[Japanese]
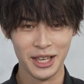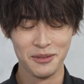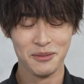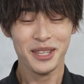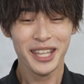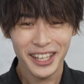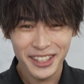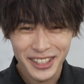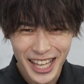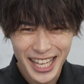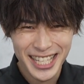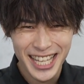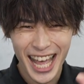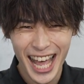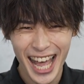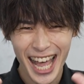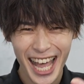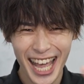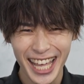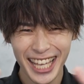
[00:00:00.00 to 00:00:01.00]
見てくだ
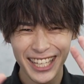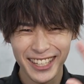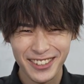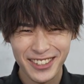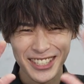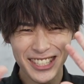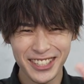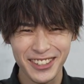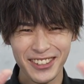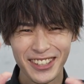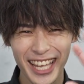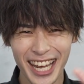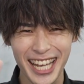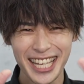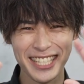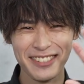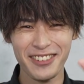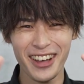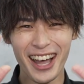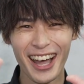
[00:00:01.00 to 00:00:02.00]
さいよろしくお願い
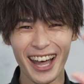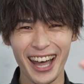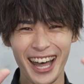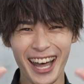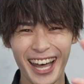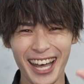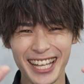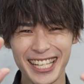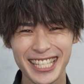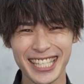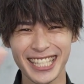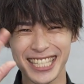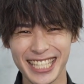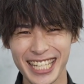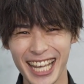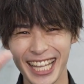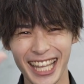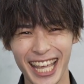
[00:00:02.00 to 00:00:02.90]
しますじゃあ